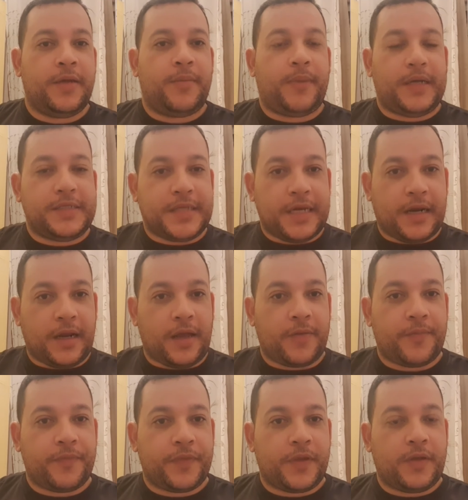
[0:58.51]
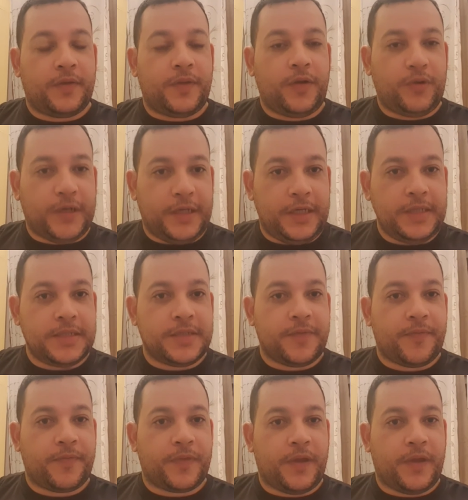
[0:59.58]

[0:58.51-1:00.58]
mas ela não quis,